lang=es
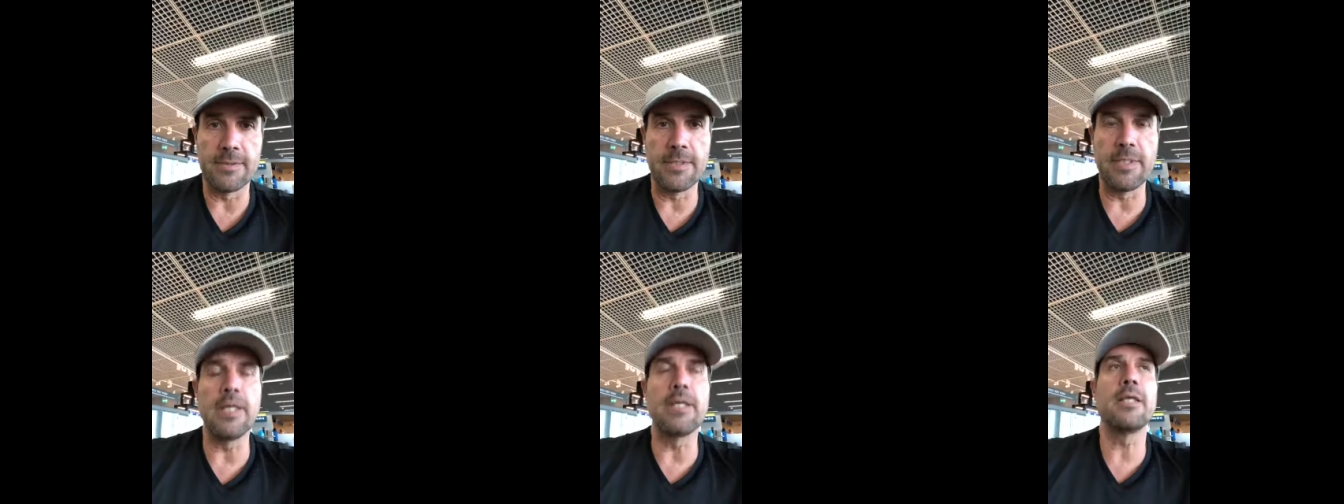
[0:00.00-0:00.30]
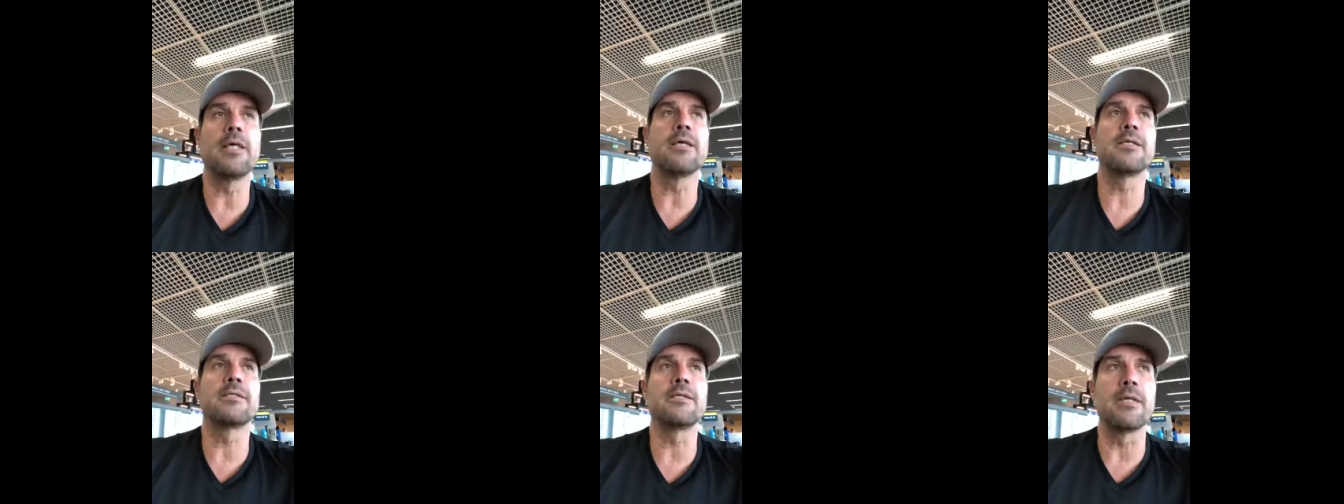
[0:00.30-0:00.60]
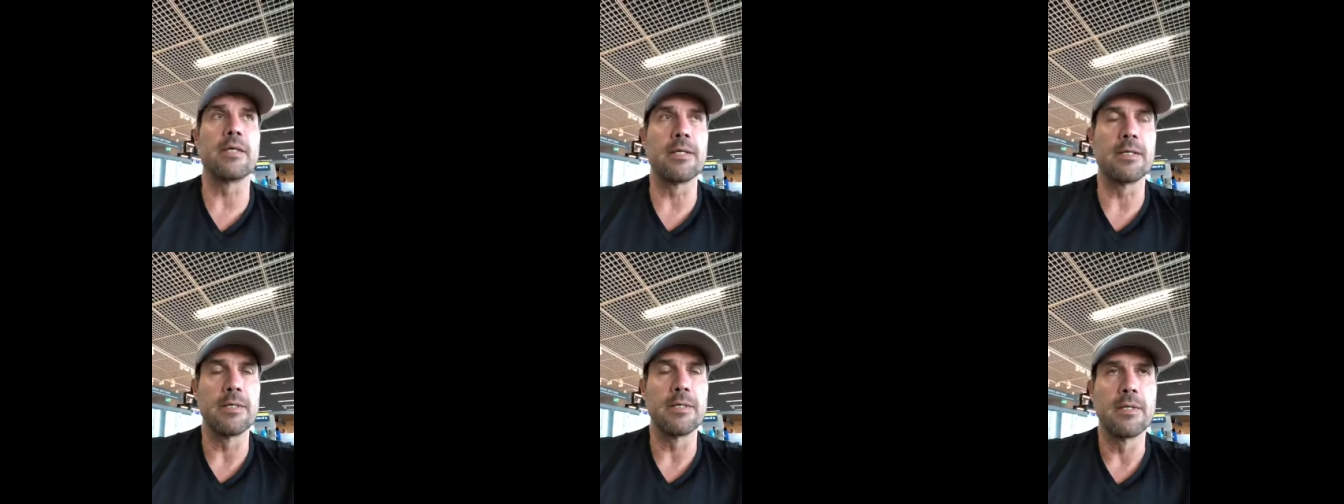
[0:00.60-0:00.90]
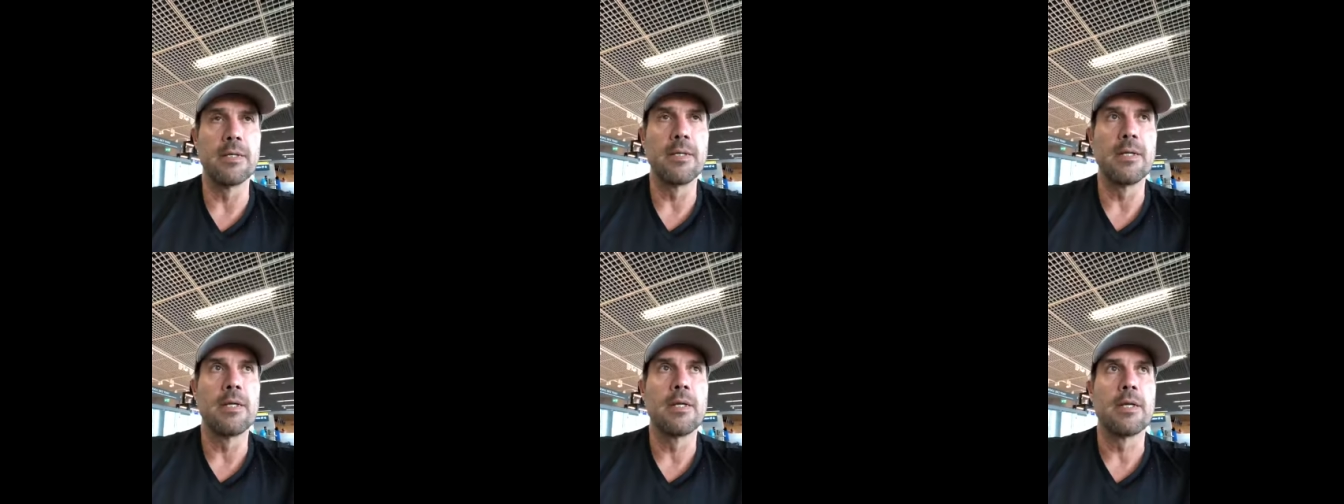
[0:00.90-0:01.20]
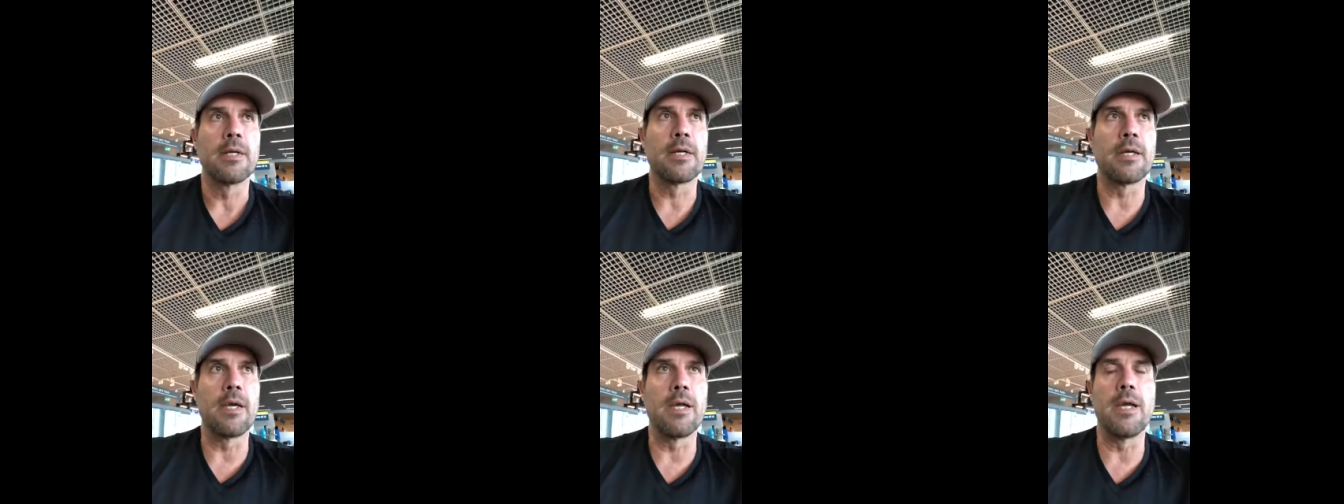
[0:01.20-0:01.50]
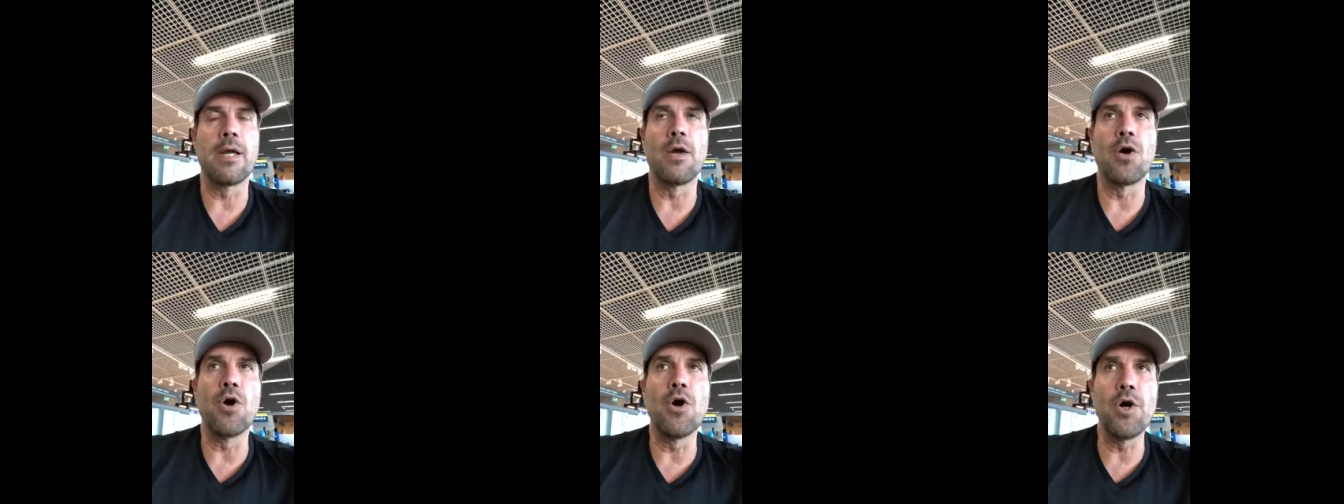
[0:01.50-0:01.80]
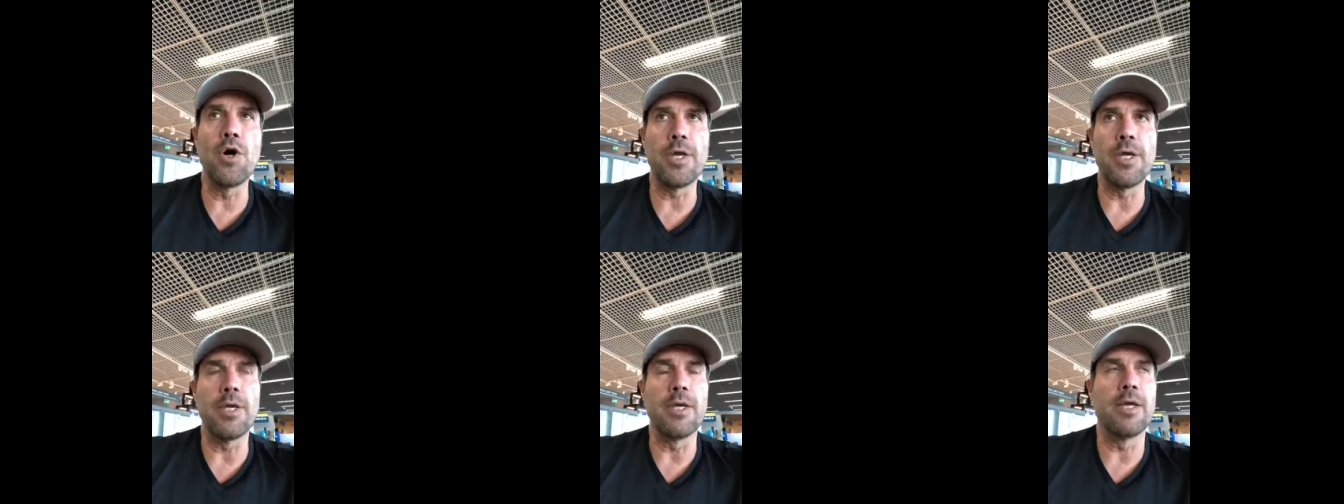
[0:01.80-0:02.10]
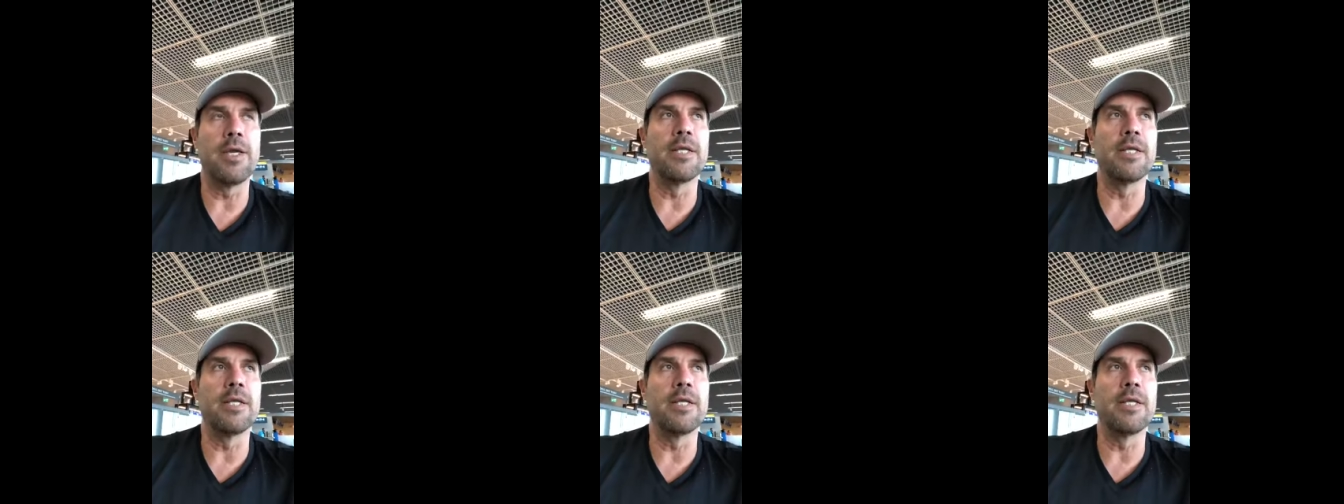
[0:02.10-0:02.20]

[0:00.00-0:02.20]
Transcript: Quiere decir que hoy